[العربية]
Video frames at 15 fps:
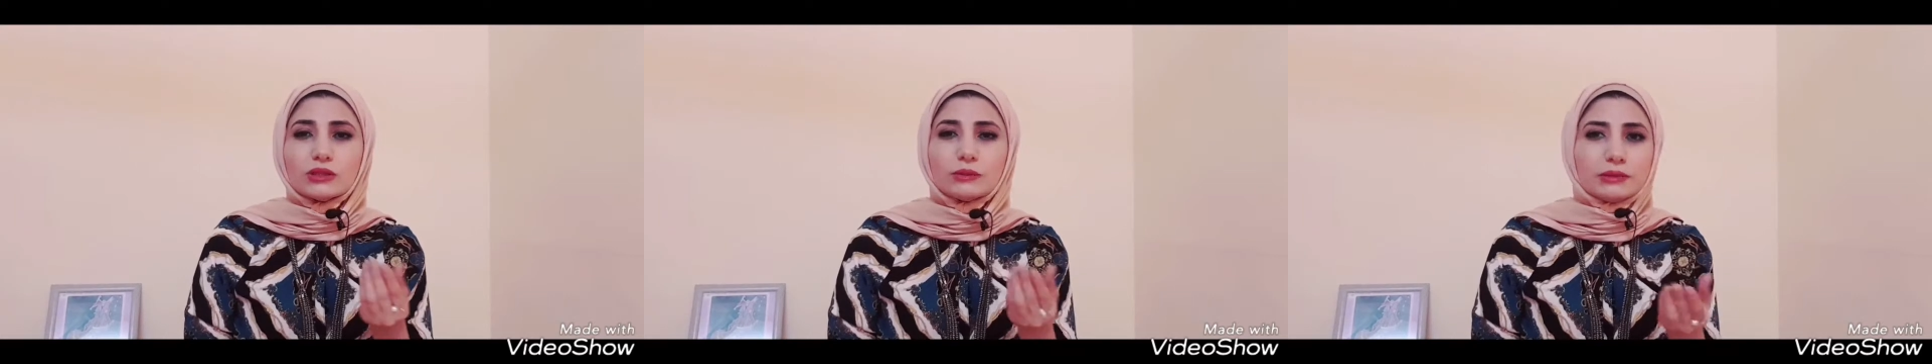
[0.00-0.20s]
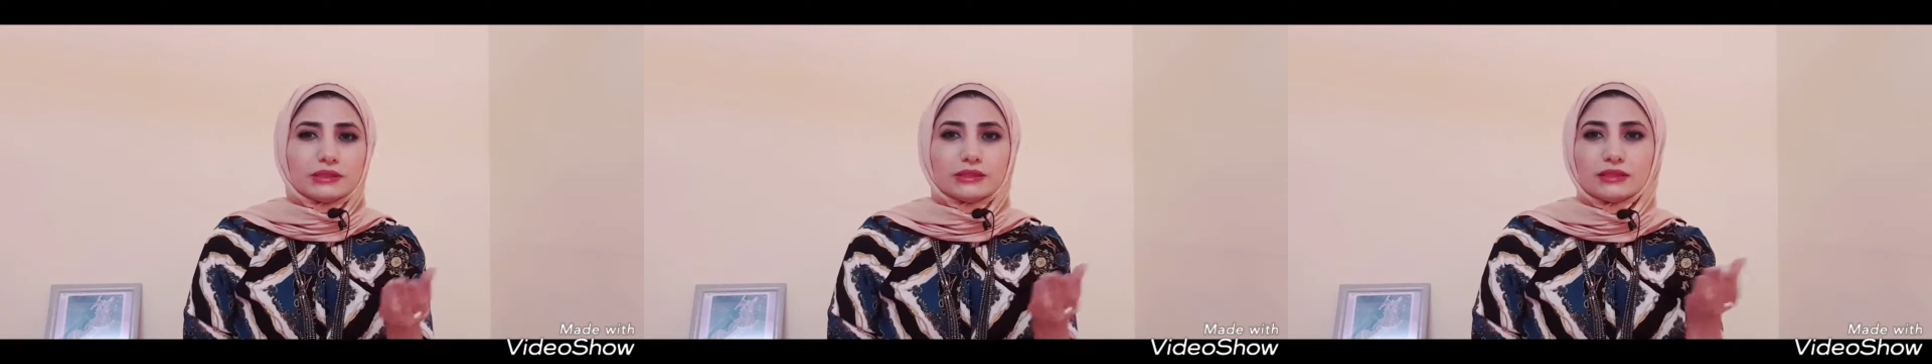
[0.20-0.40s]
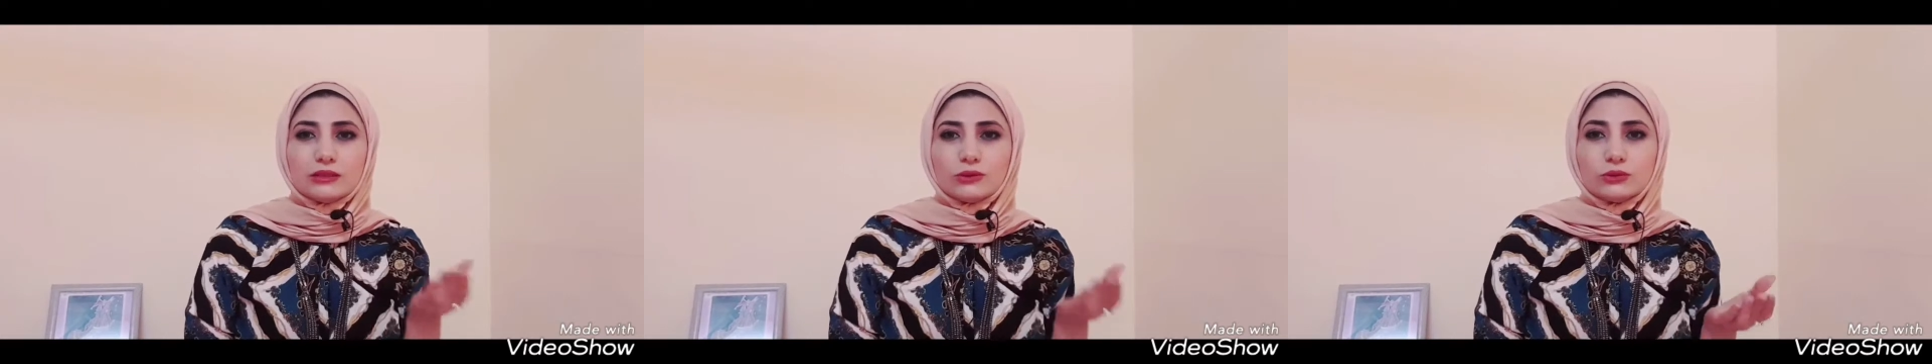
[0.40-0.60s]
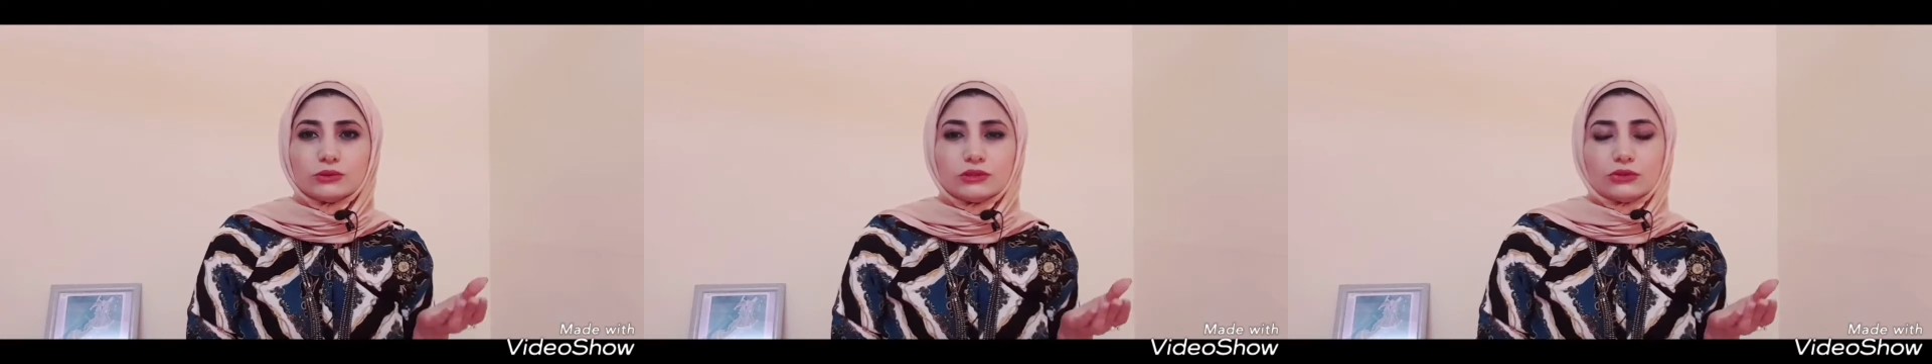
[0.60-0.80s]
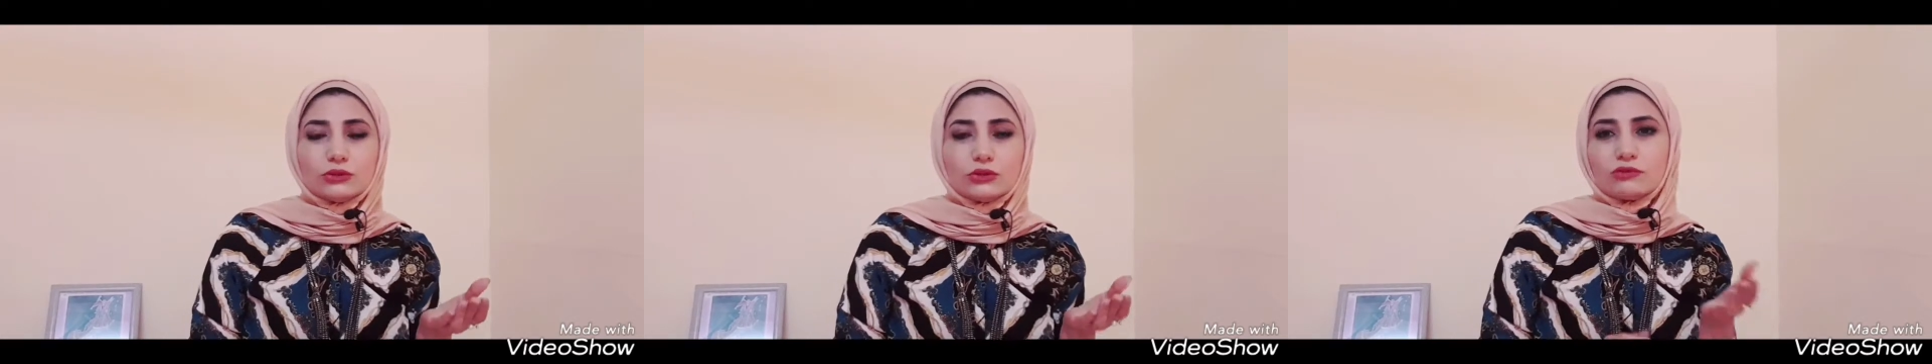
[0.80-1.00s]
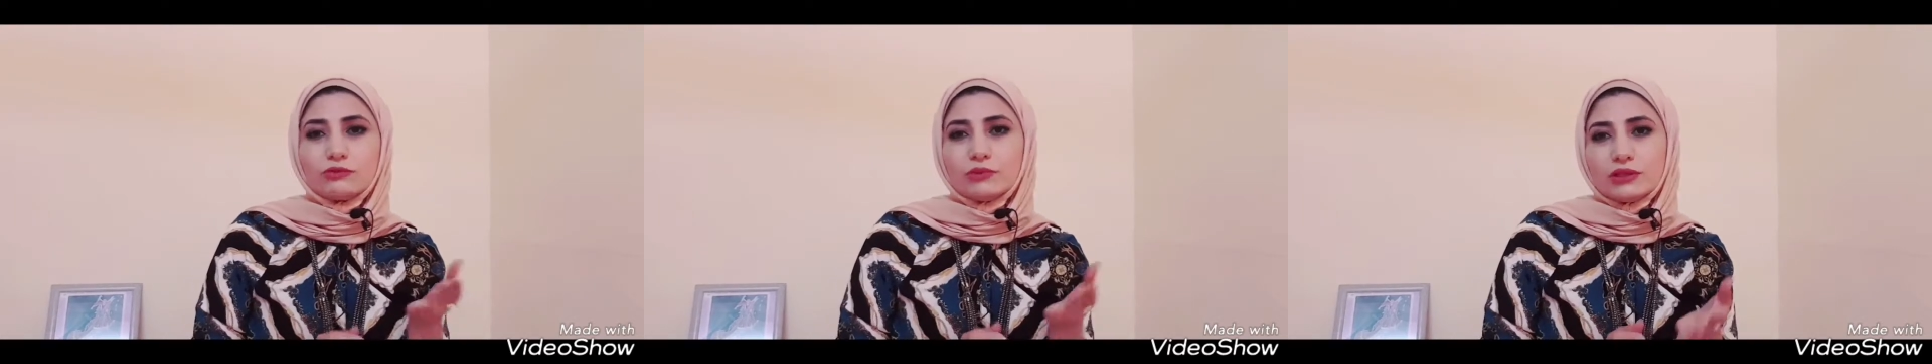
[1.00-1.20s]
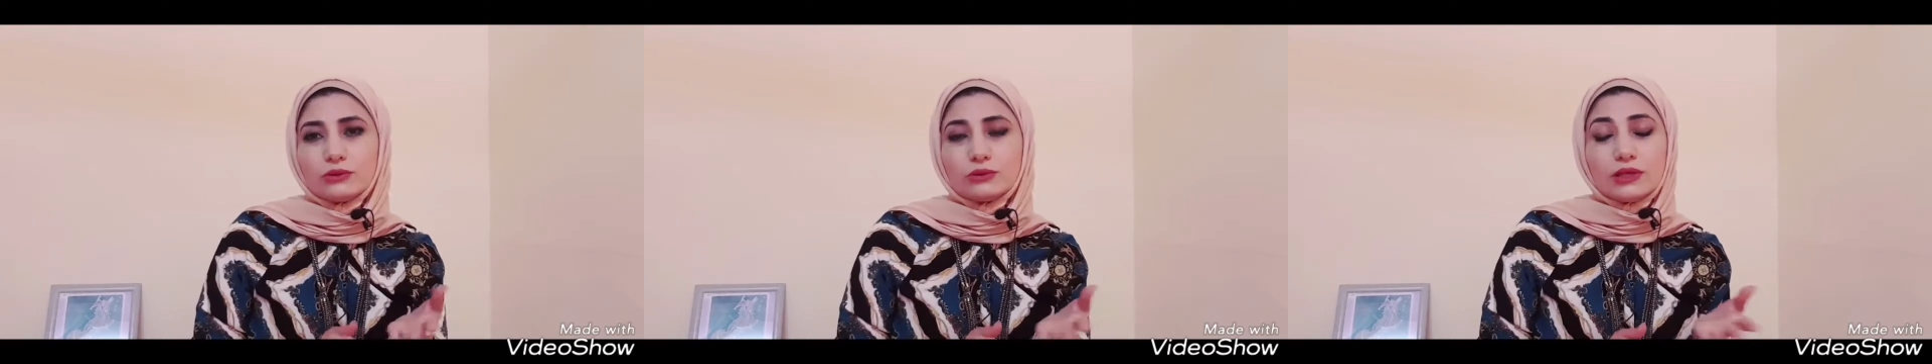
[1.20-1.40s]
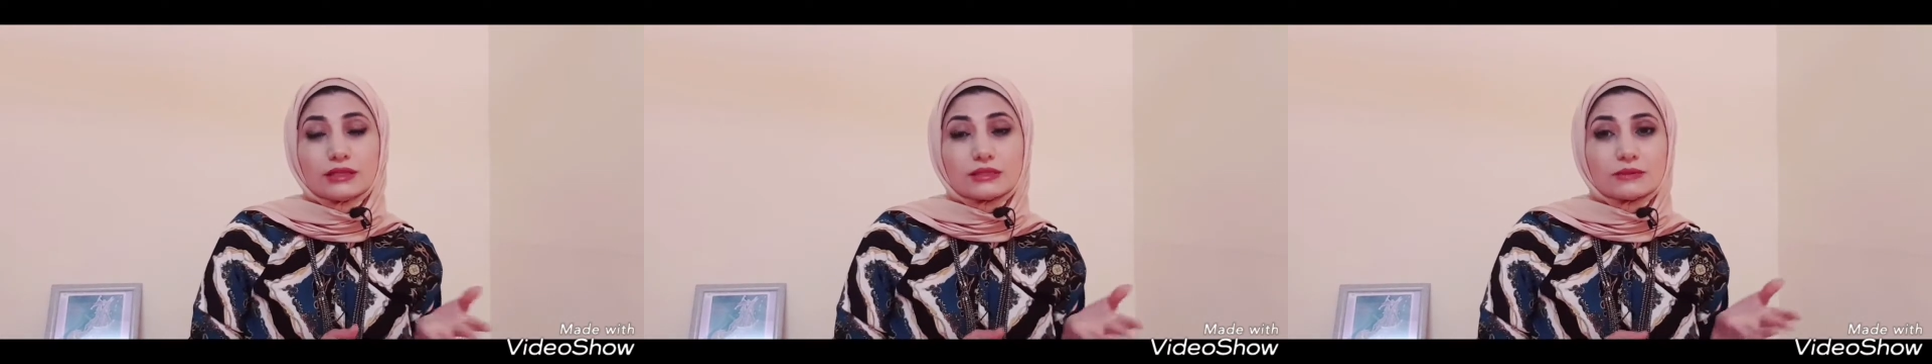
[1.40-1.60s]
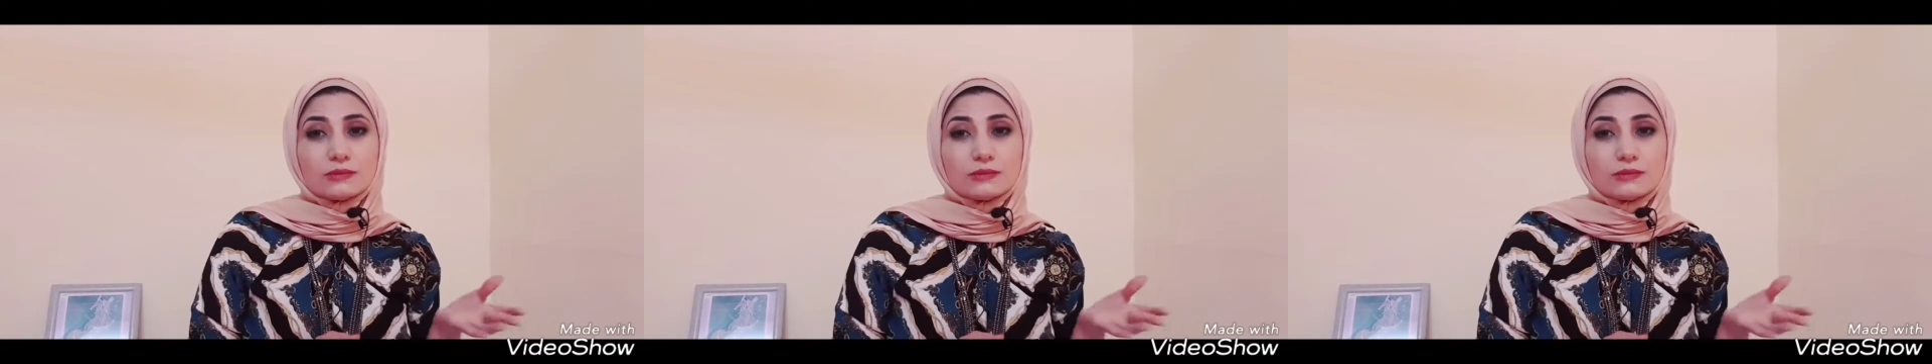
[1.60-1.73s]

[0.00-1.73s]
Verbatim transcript: طبعا احنا كنا نعرف بانه لازم